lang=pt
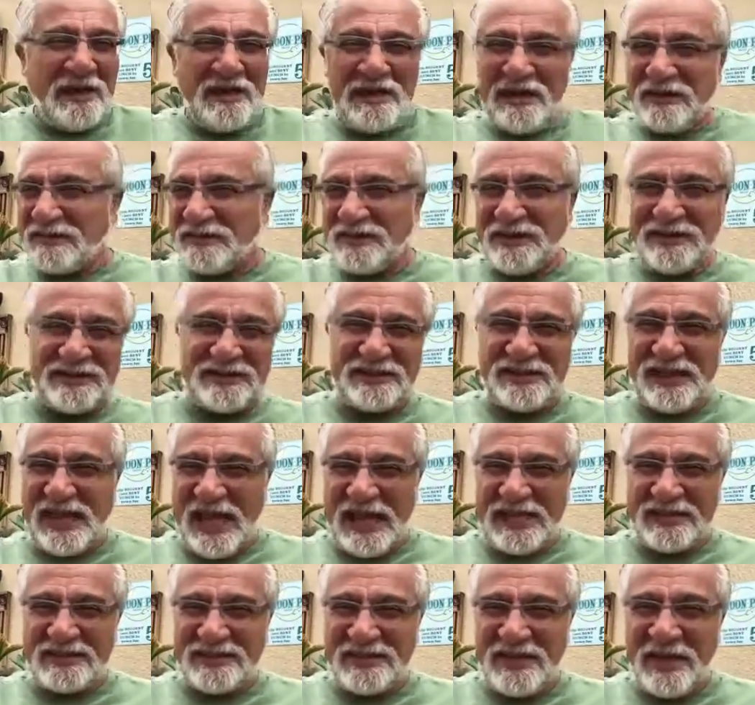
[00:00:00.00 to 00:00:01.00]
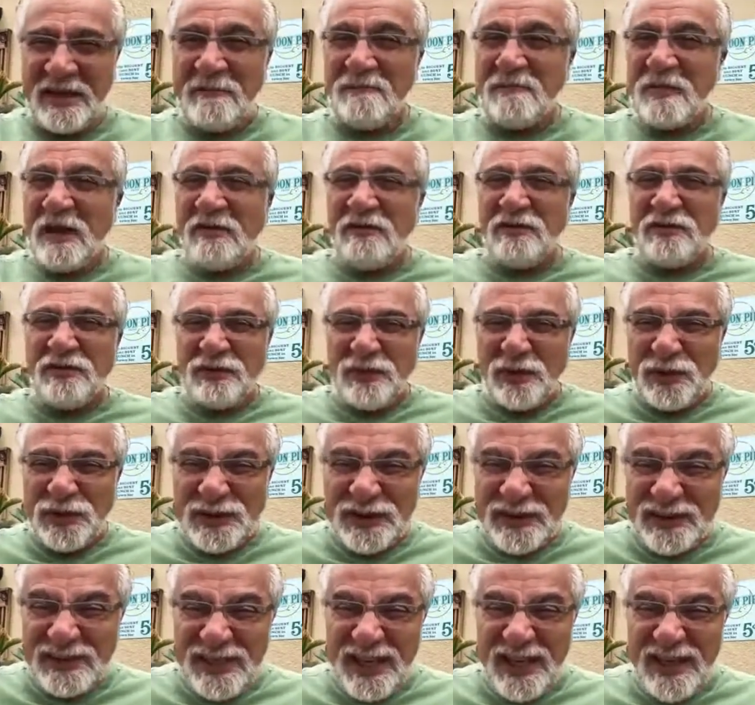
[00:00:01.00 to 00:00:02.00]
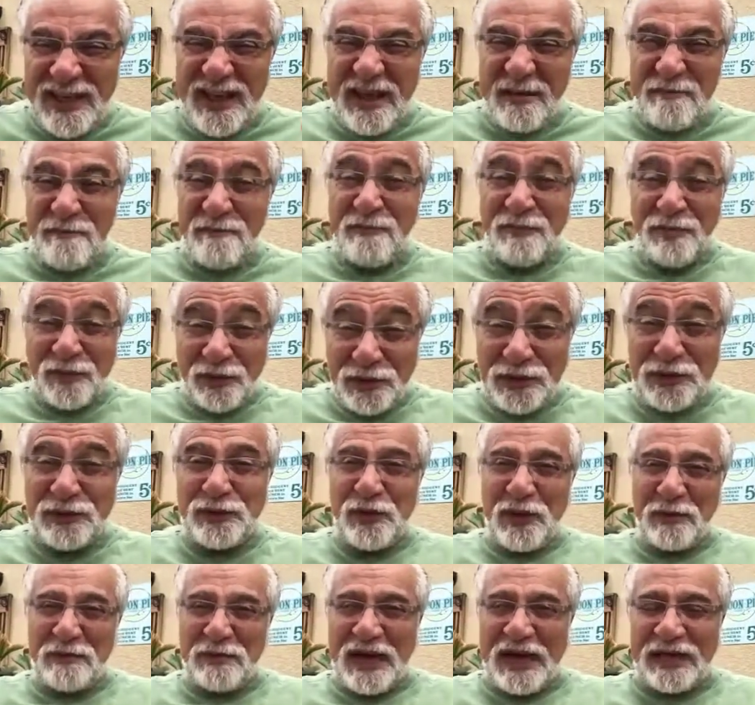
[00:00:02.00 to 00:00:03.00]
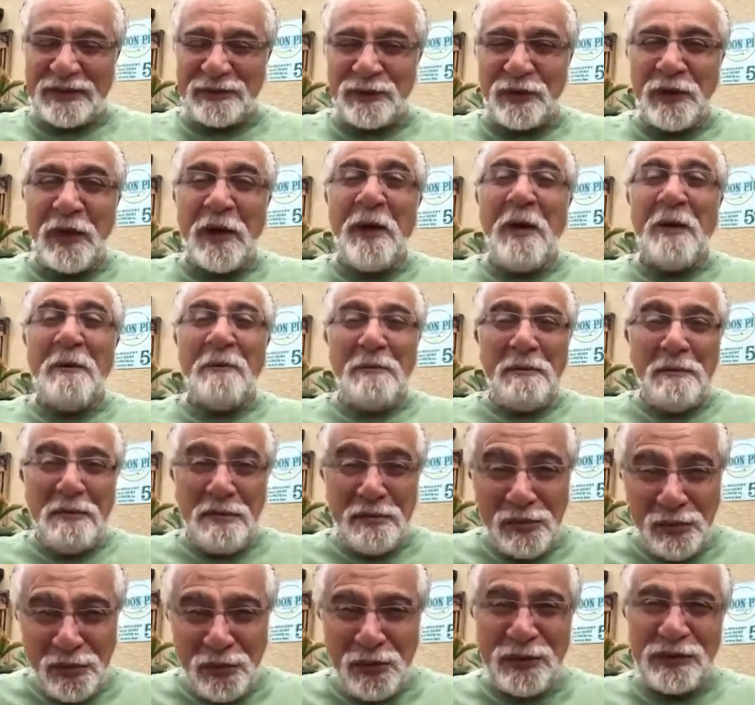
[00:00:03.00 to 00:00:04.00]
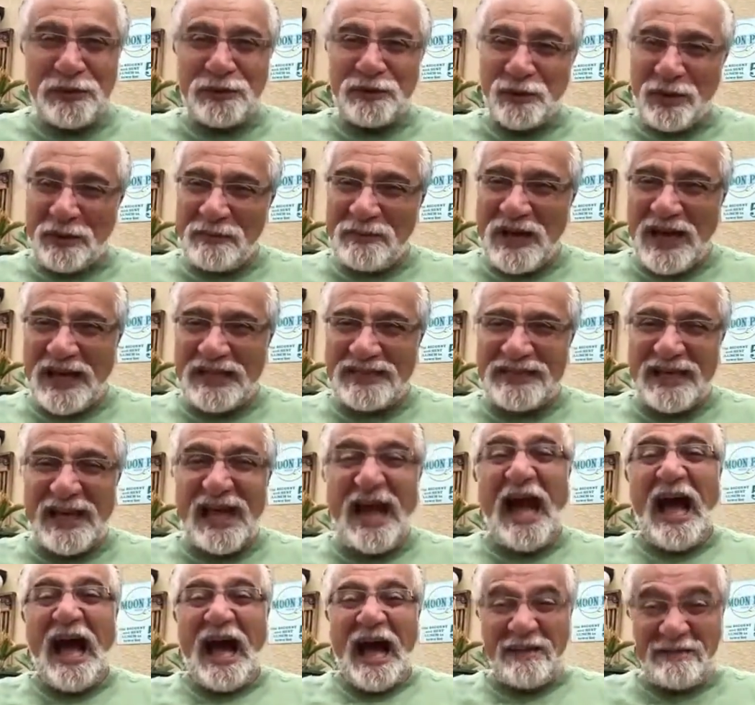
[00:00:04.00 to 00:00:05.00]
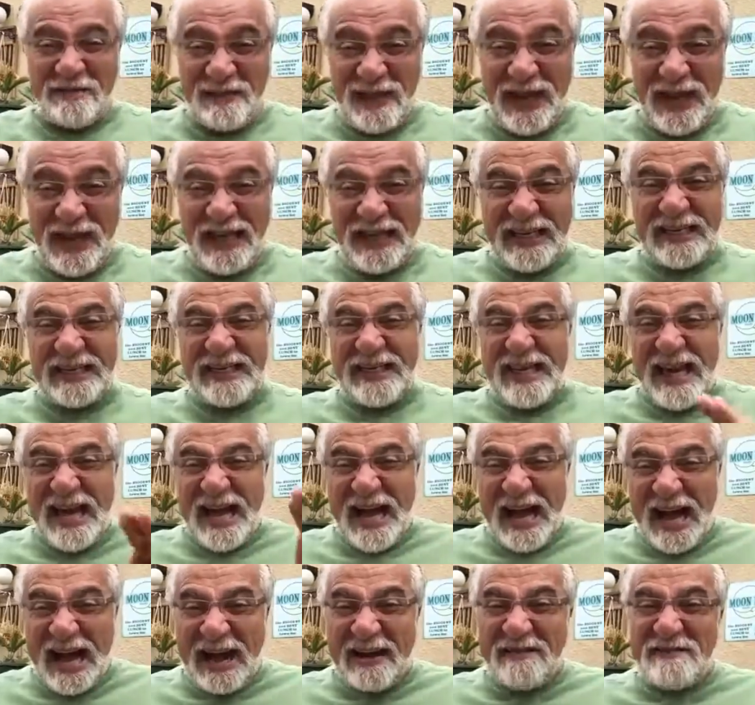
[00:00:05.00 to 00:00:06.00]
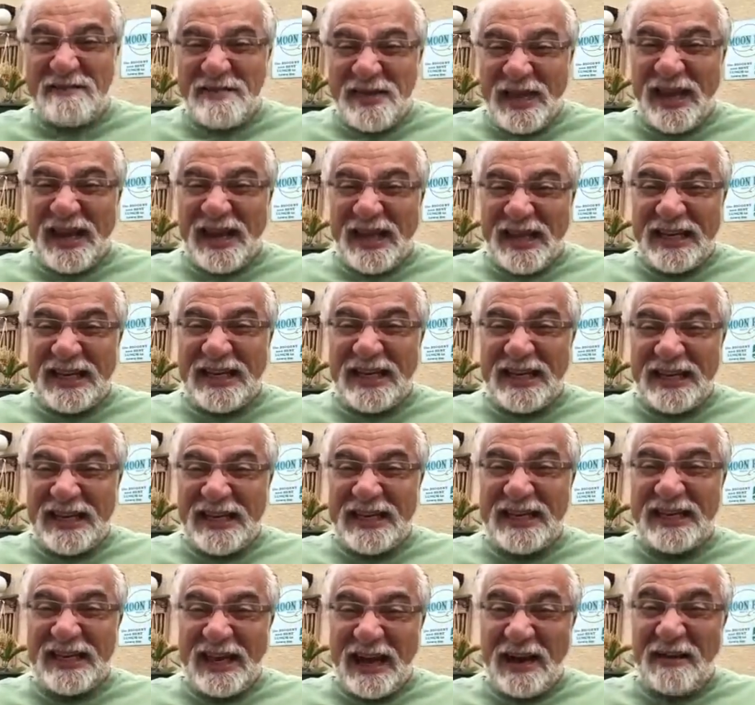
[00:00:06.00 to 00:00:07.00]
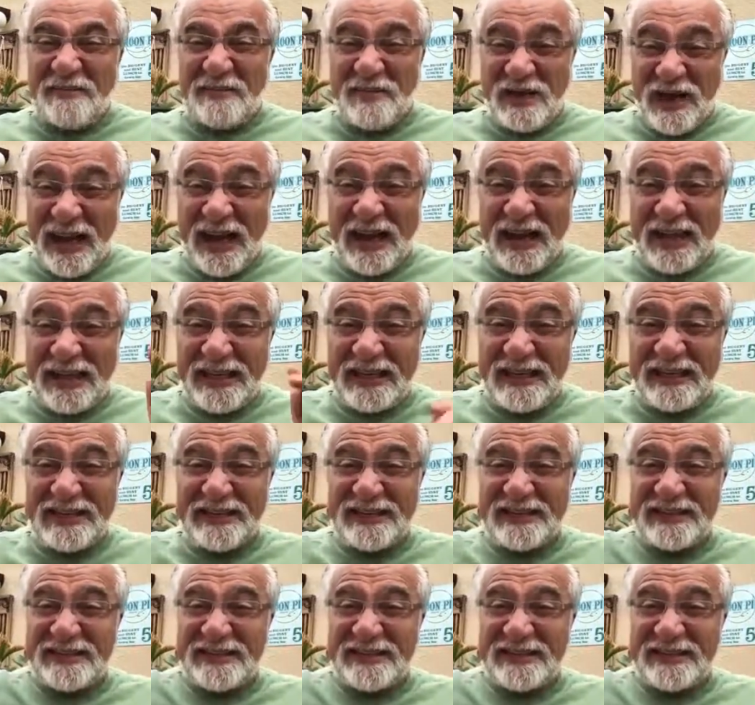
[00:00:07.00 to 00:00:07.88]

Não se esquece, você é muito amado, muito amada. Amém? Amém e amém.